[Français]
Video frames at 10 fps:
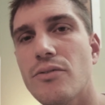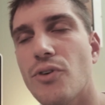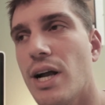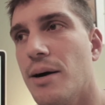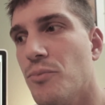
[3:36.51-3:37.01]

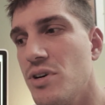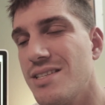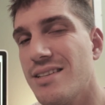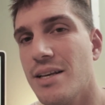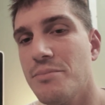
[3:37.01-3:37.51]
Voilà, moi
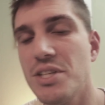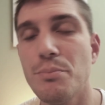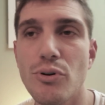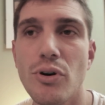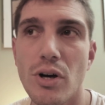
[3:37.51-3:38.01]
c'était un petit
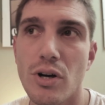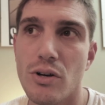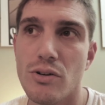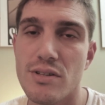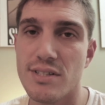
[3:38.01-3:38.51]
peu
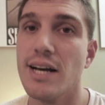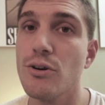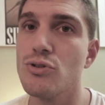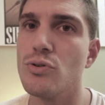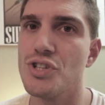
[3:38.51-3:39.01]
ça
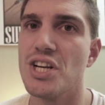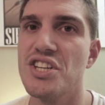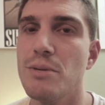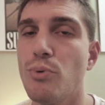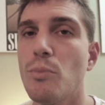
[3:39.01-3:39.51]
que je
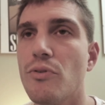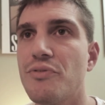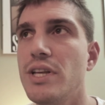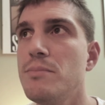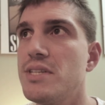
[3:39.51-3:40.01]
recherchais pour mon
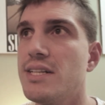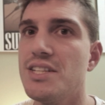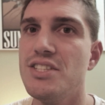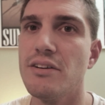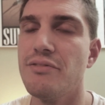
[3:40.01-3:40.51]
film, c'est-à-dire